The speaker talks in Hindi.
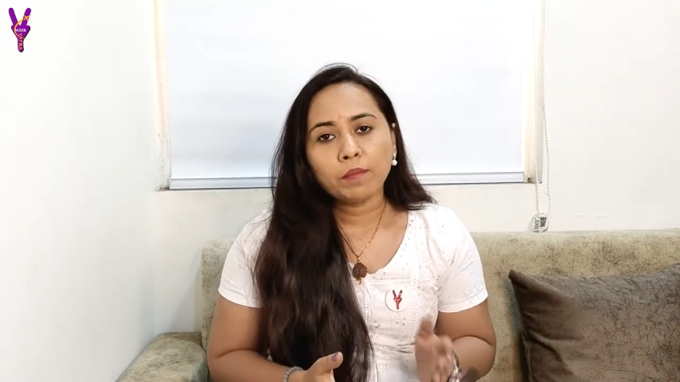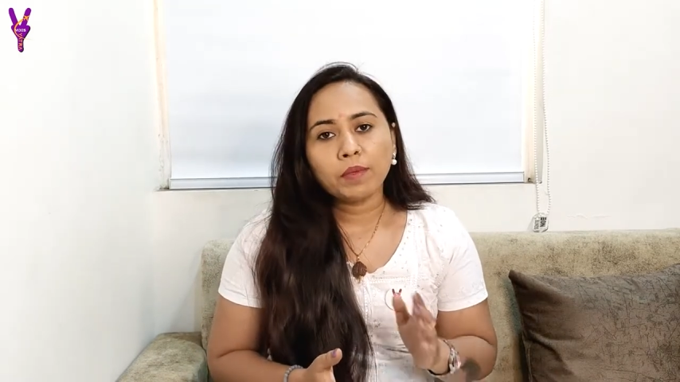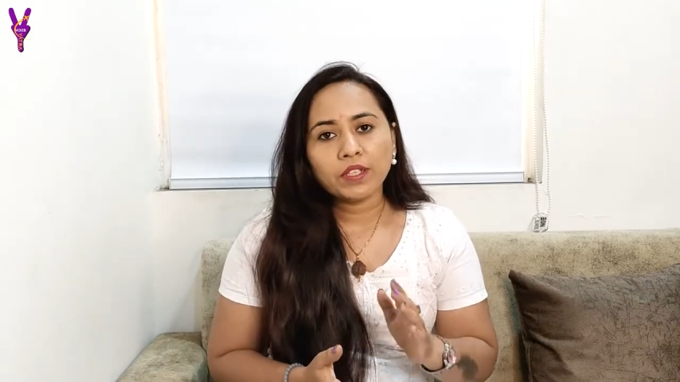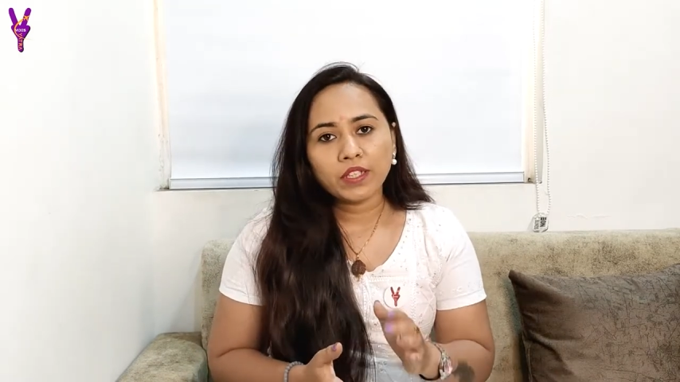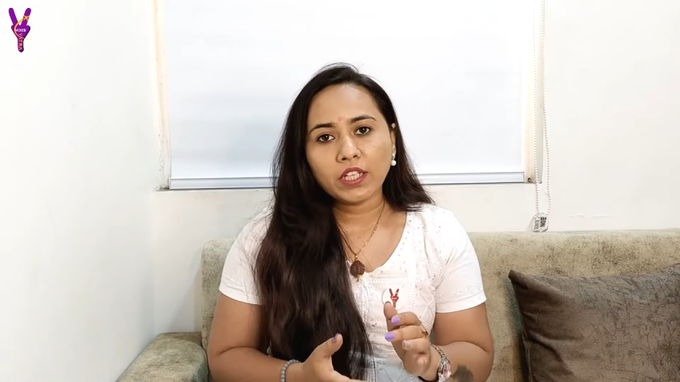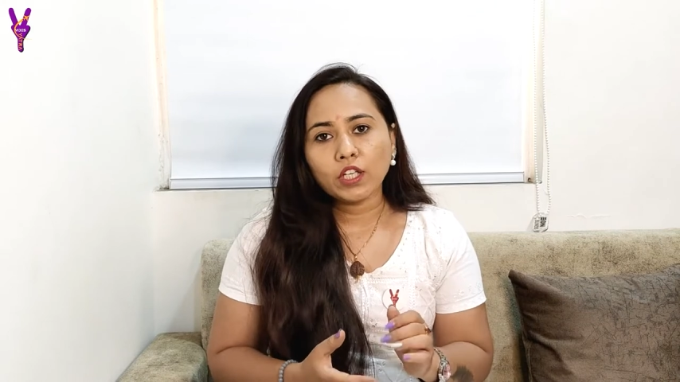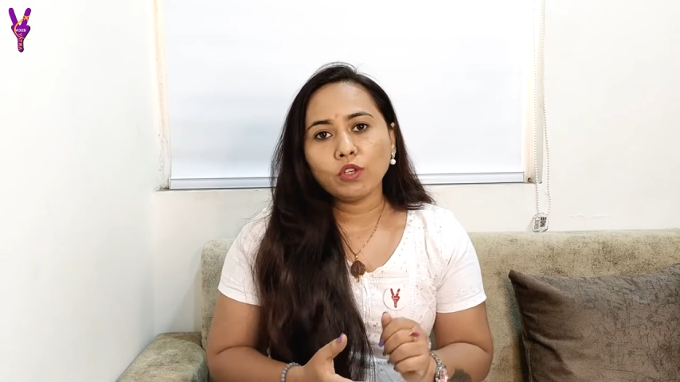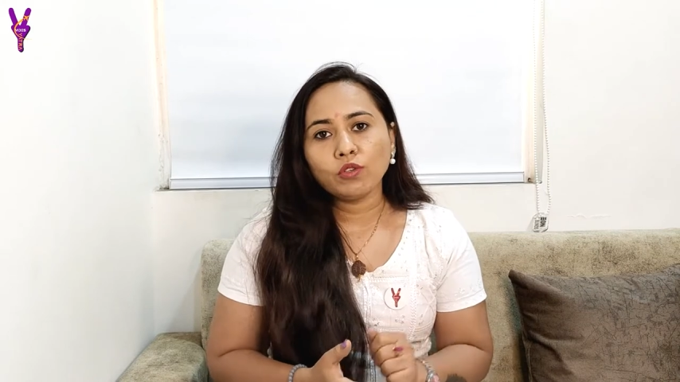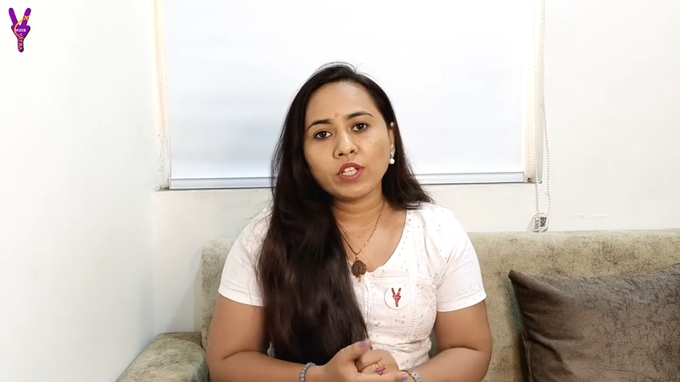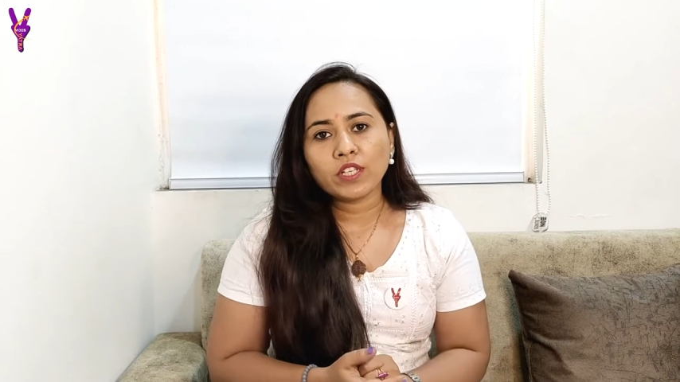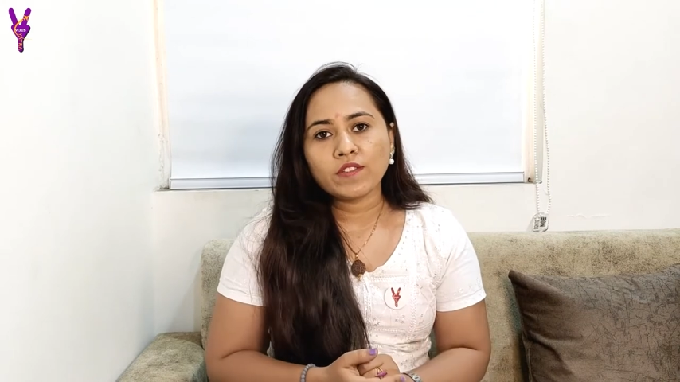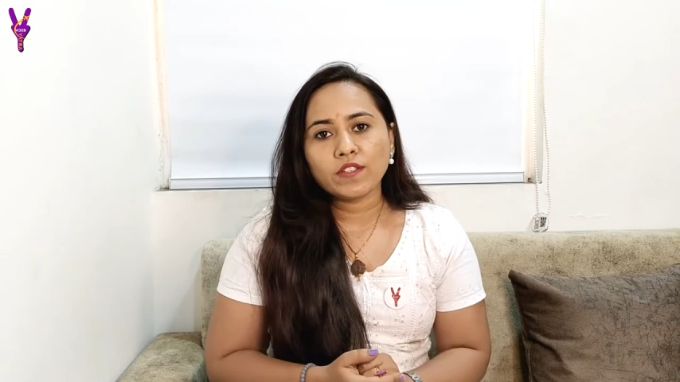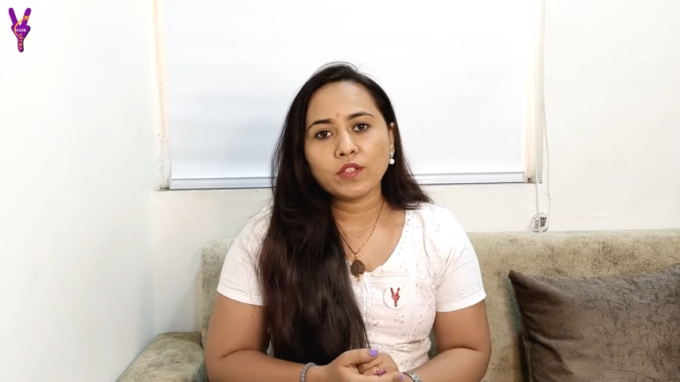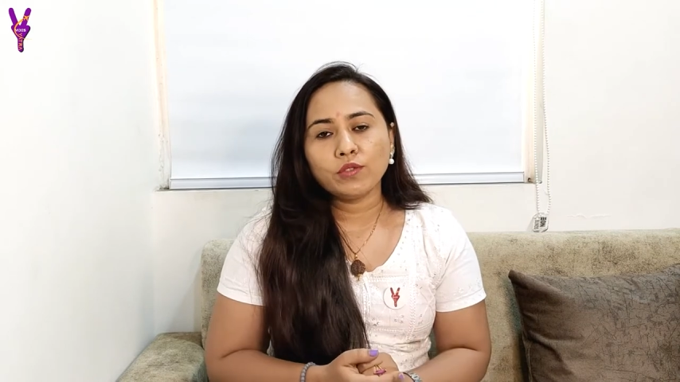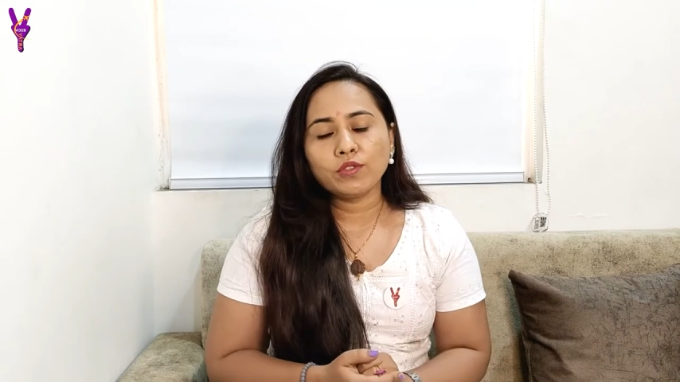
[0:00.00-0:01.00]
पर ये लोन
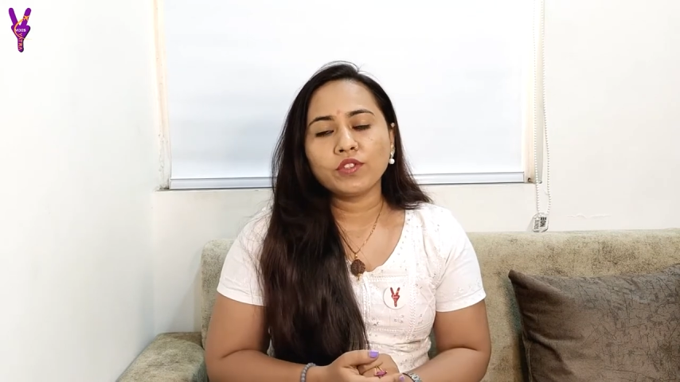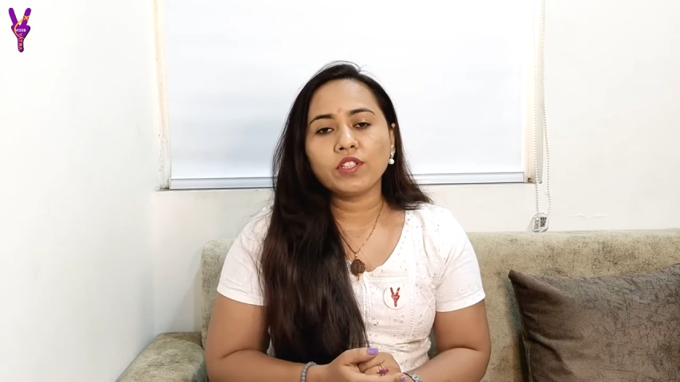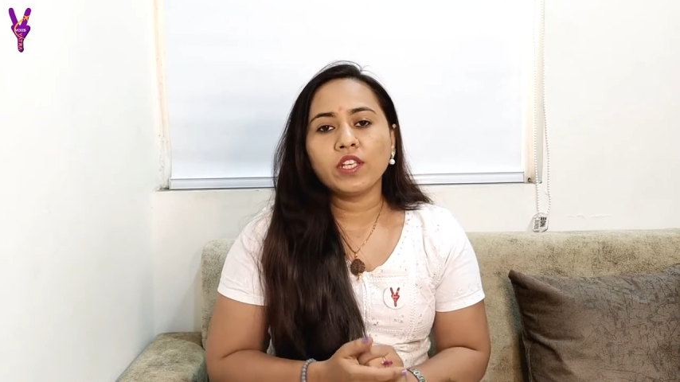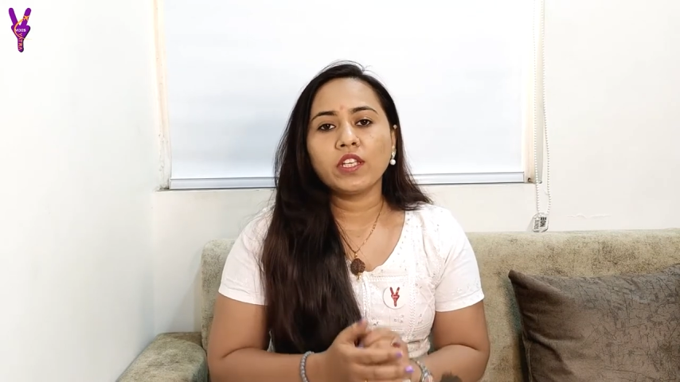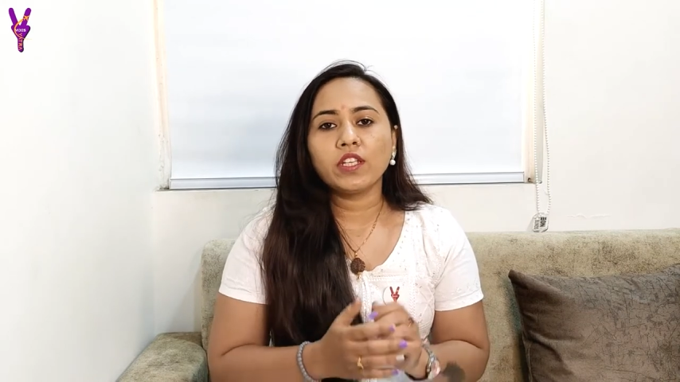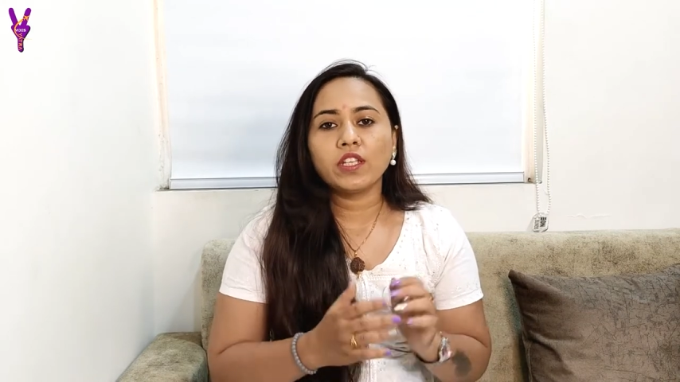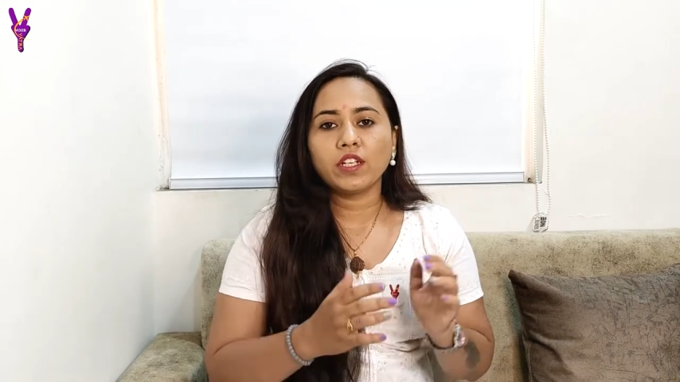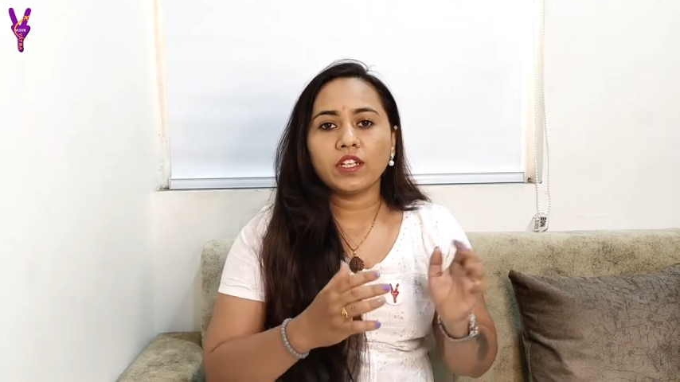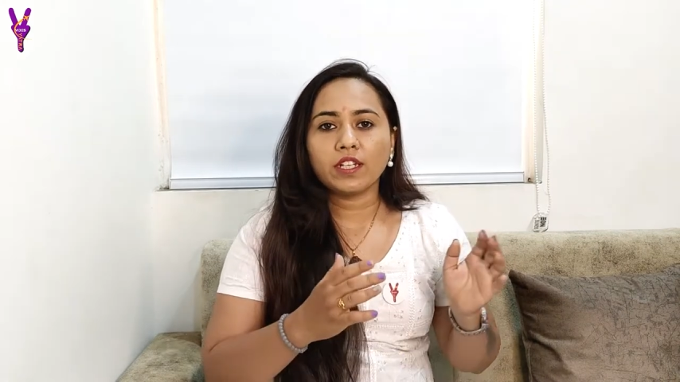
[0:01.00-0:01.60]
ऐसी होती है कि